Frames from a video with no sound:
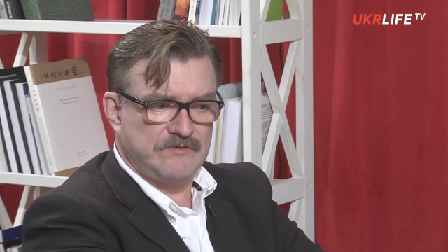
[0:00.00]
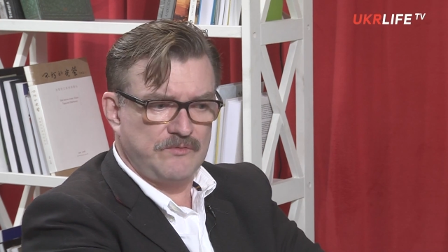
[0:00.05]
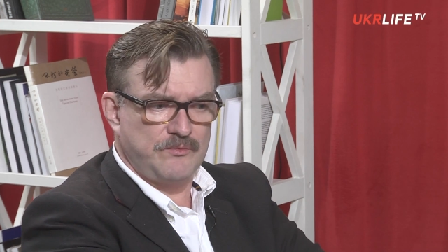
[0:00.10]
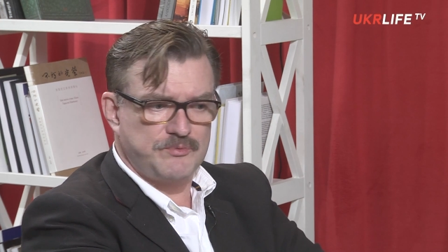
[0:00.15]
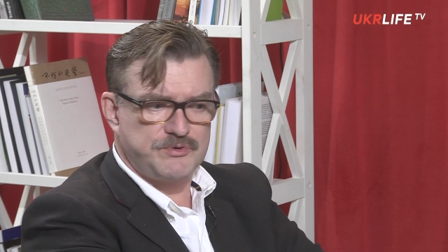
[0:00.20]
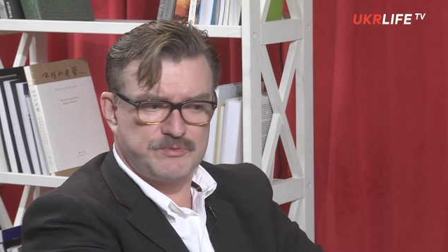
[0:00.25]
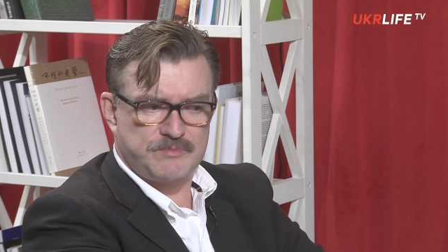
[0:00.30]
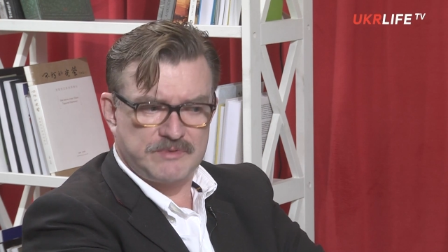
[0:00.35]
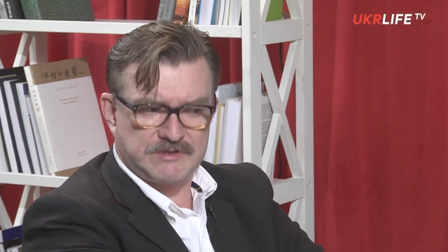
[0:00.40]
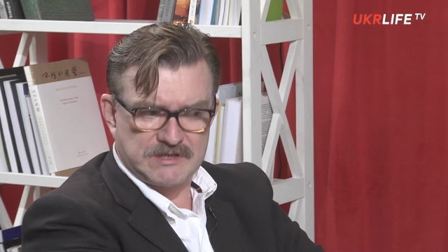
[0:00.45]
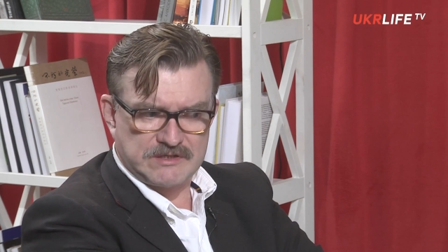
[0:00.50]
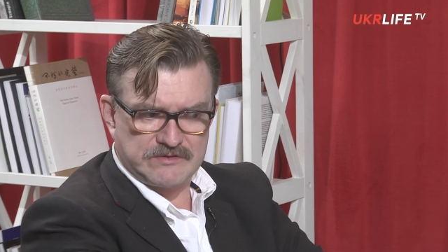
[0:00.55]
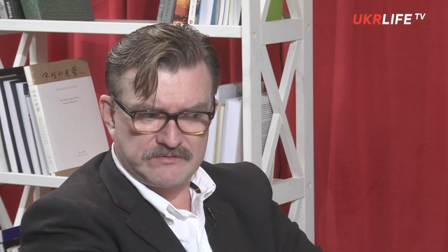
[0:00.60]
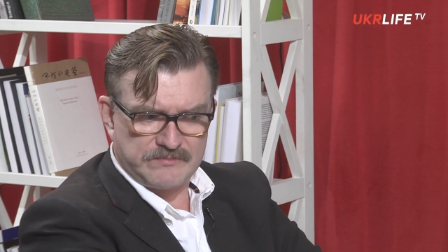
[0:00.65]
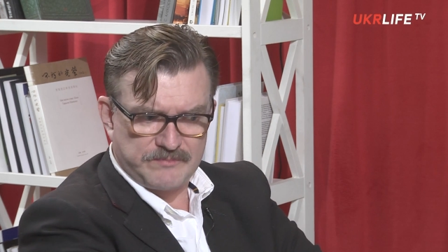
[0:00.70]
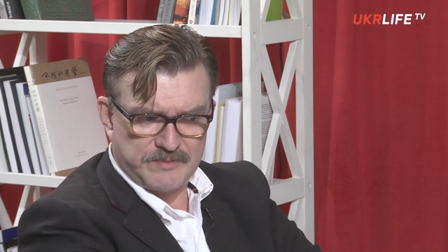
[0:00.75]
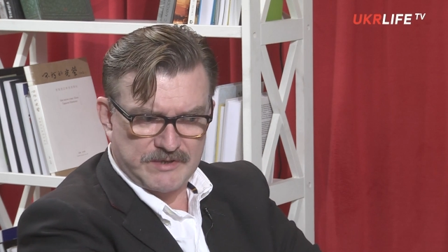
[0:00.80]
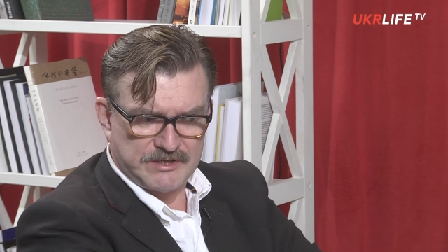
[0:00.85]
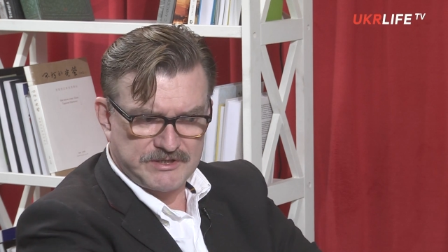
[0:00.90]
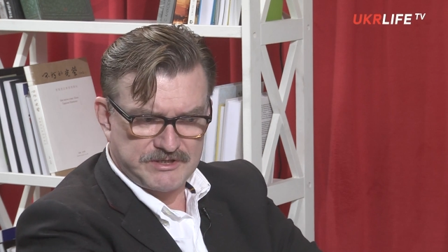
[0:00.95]
в общем, от этого
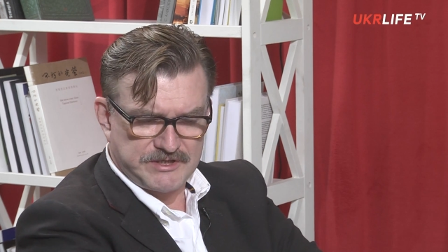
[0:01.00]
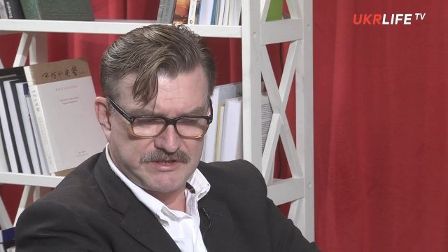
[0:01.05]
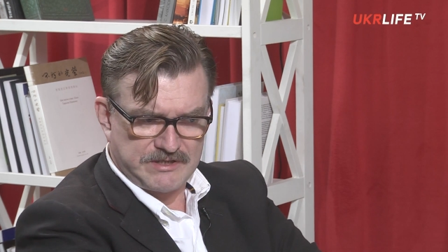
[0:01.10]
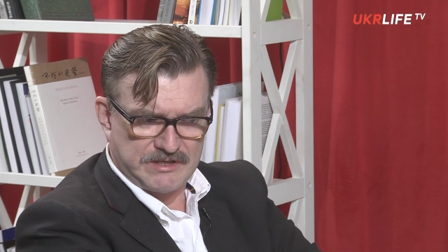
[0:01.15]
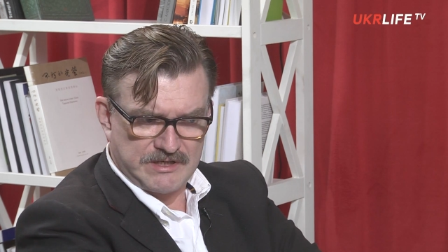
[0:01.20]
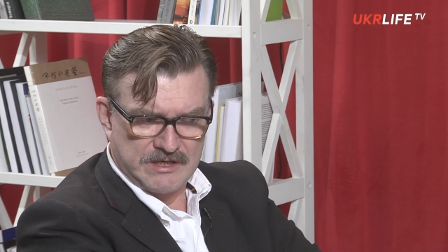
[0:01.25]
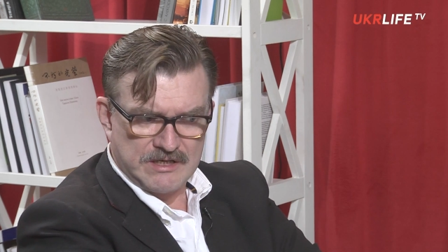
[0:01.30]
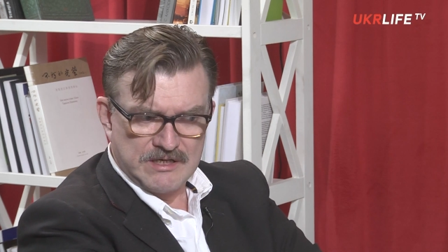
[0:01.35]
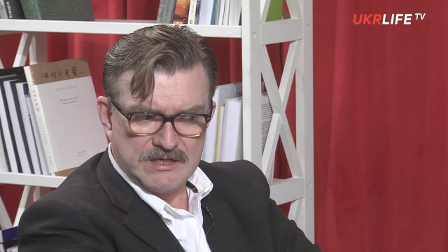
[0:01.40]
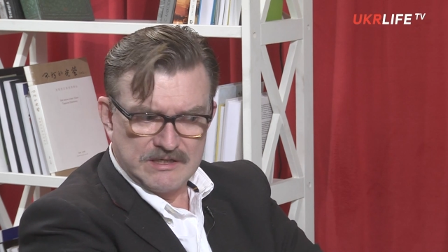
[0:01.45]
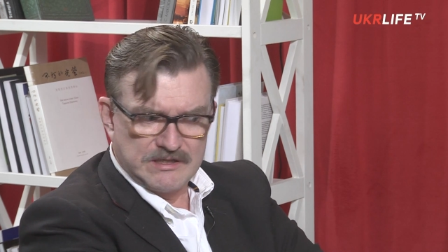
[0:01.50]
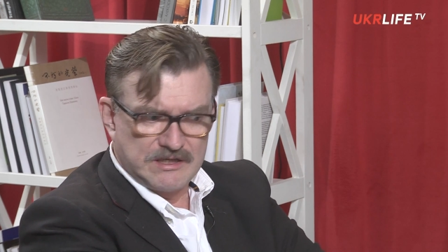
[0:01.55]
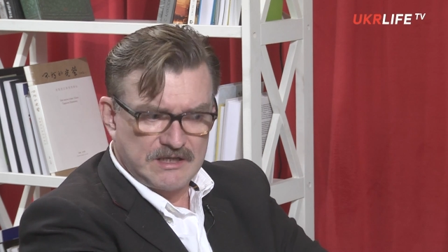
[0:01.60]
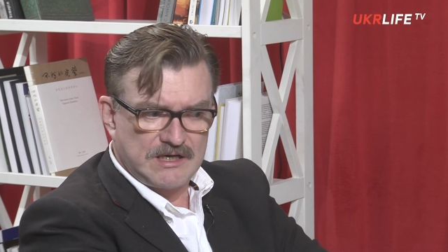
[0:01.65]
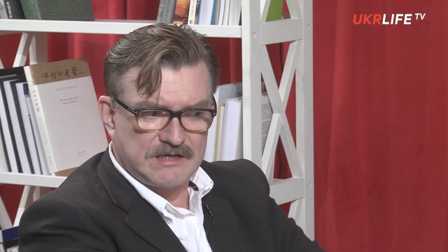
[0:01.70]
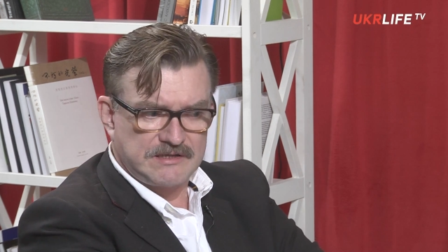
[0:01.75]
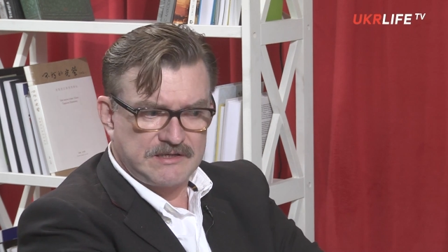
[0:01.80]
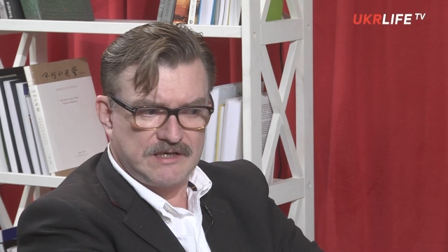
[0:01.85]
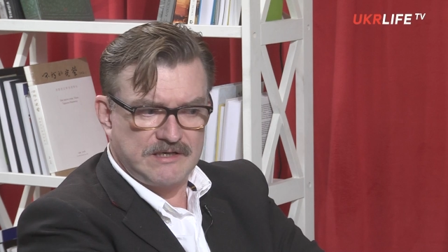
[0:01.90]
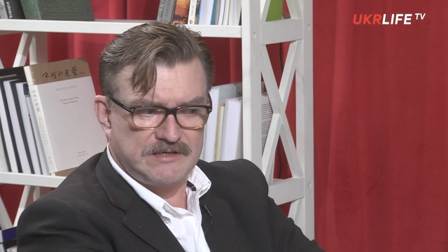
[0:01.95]
поражения
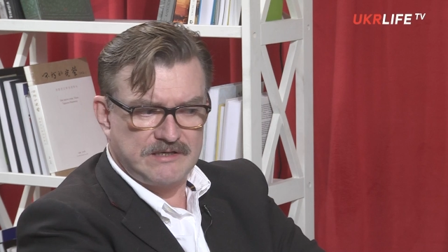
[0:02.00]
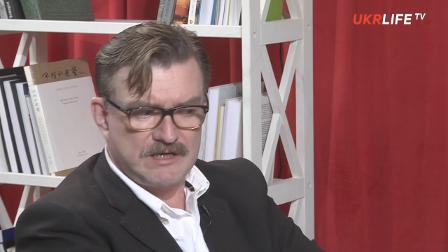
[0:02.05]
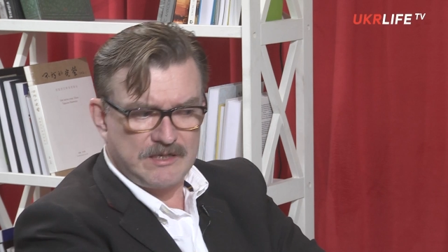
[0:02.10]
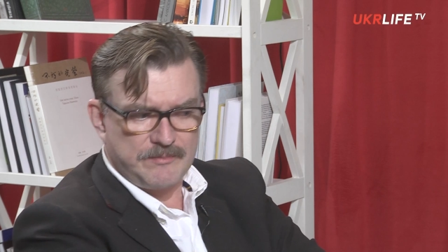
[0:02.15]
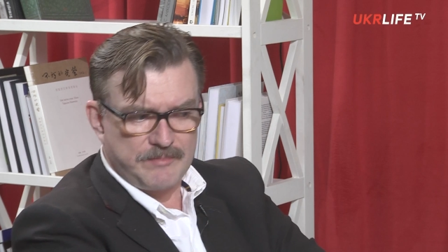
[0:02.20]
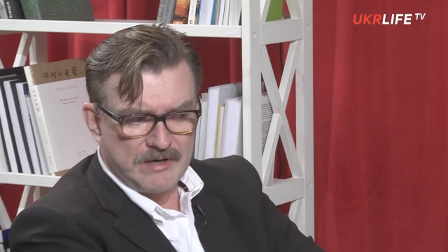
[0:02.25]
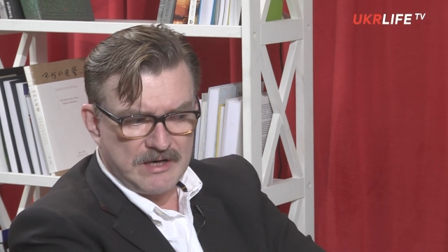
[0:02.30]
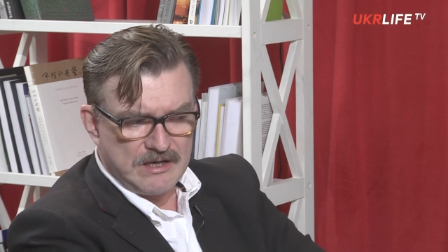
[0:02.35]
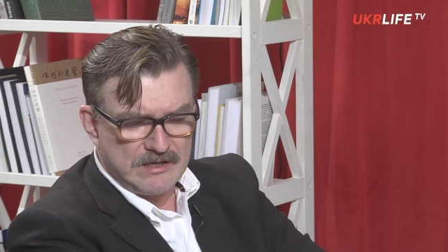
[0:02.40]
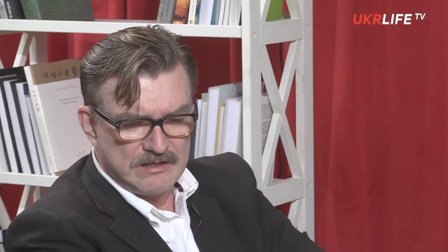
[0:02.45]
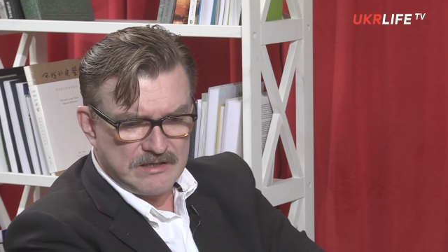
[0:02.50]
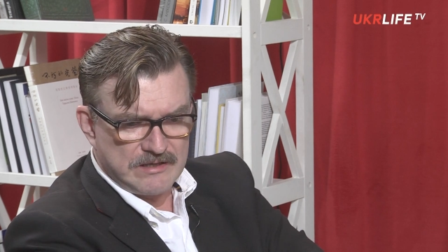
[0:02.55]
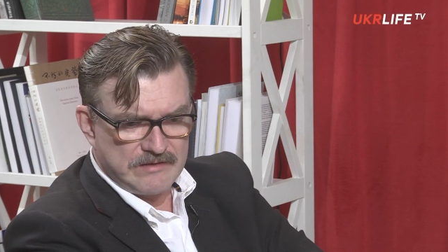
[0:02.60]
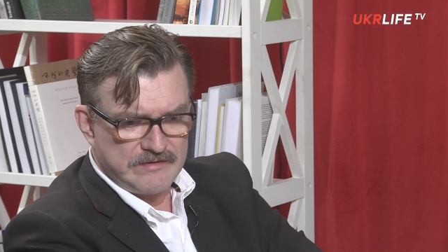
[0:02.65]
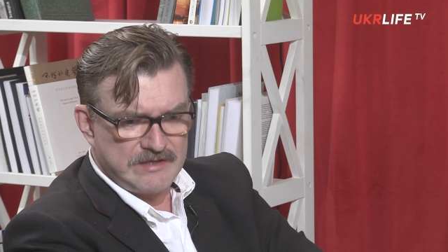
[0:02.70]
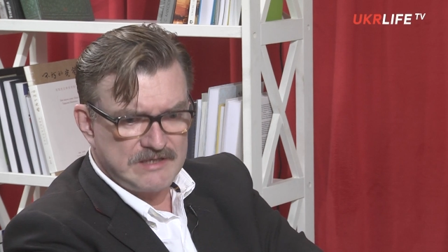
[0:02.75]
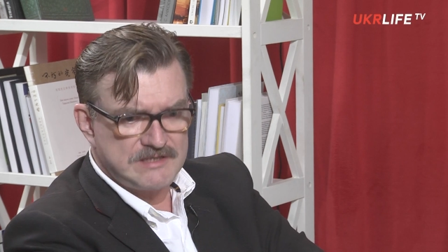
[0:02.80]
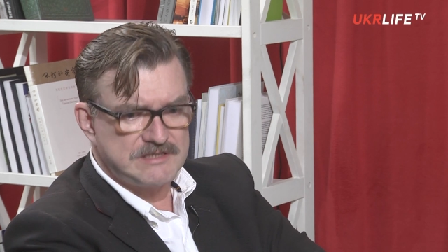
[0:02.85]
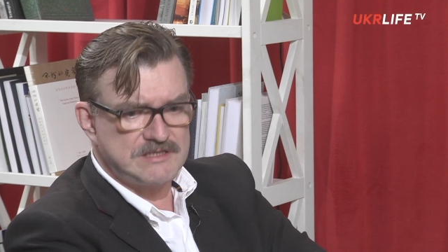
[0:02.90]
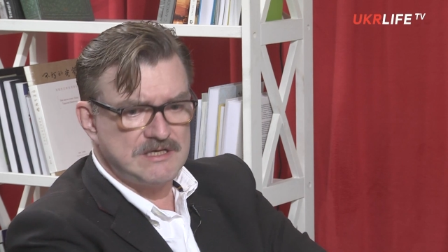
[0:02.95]
никогда и не
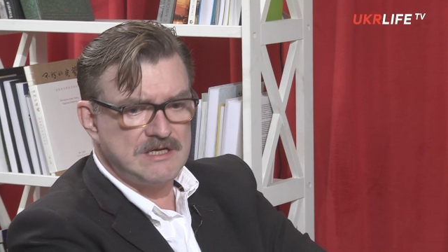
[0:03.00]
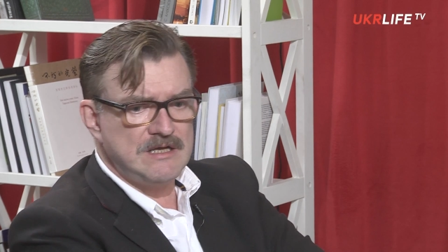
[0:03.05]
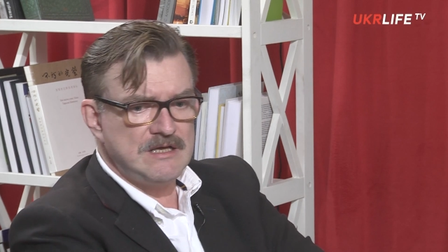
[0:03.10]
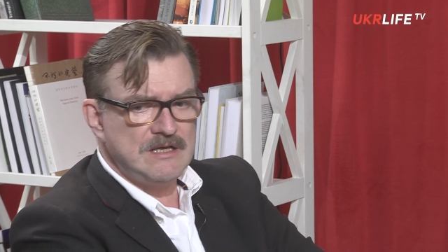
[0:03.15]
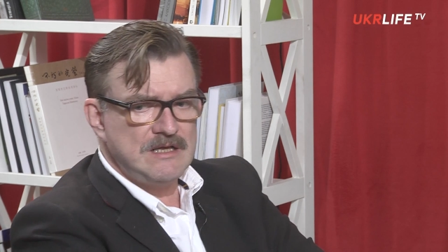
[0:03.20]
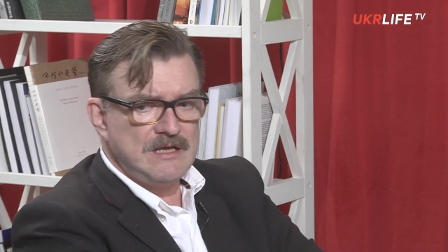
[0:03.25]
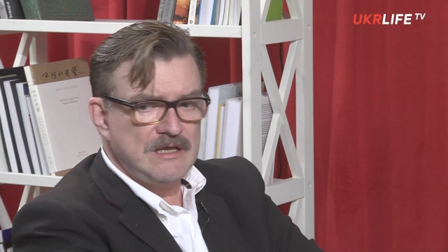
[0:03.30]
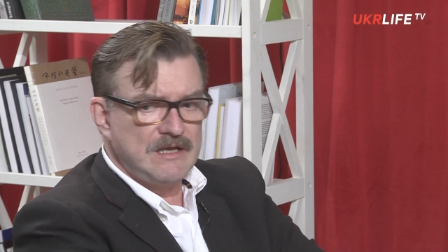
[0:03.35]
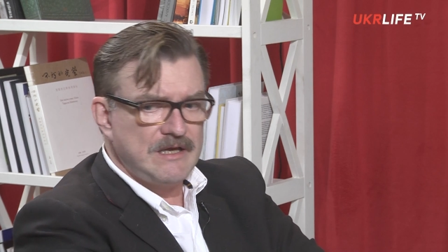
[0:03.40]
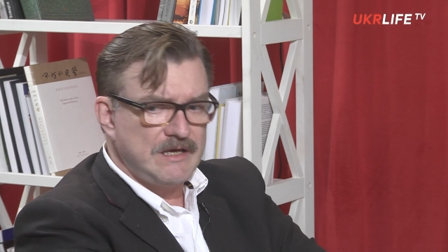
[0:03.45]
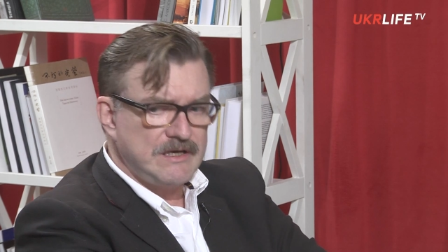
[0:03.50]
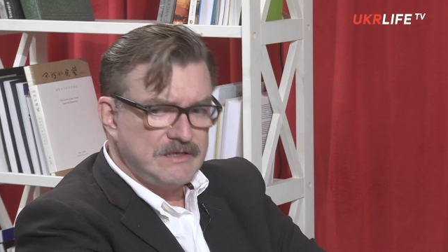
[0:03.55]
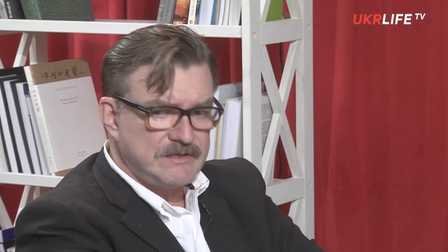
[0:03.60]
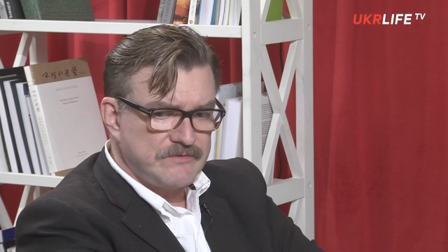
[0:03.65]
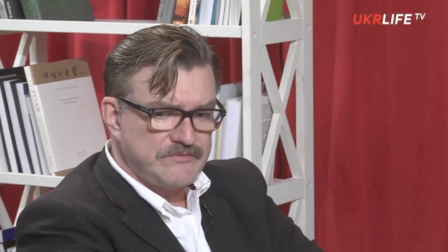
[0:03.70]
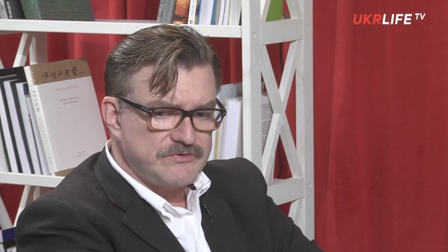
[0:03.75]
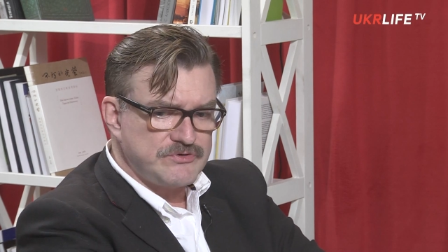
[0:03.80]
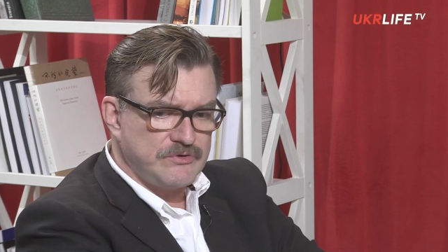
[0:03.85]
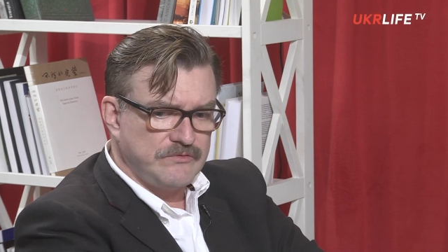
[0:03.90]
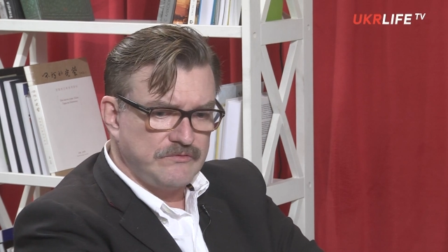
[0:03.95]
оправились. И это
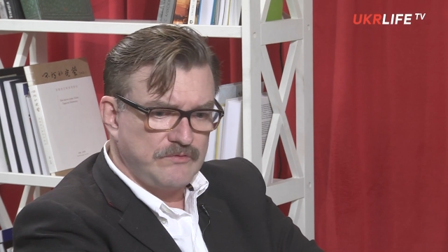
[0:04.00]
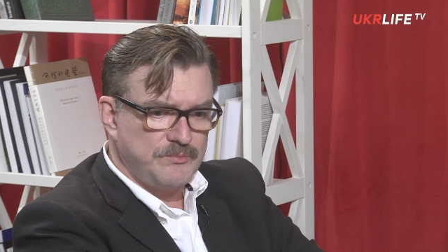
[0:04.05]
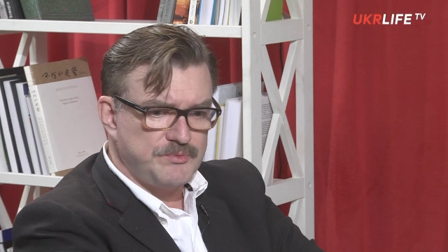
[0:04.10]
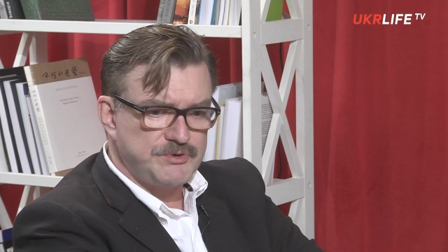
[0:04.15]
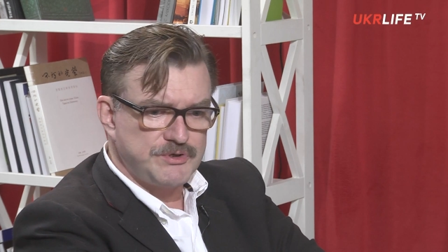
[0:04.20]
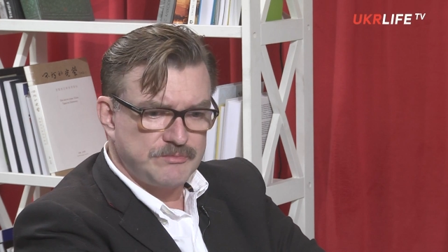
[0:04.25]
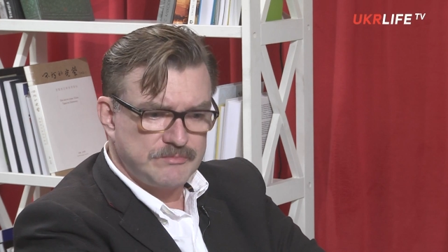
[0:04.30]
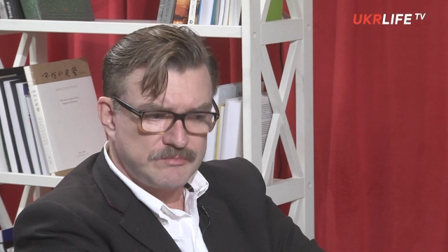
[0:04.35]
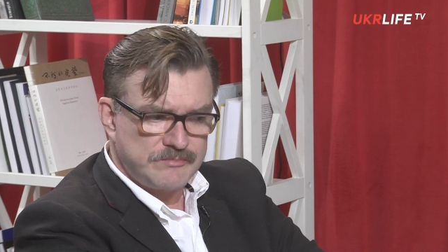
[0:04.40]
все, в общем,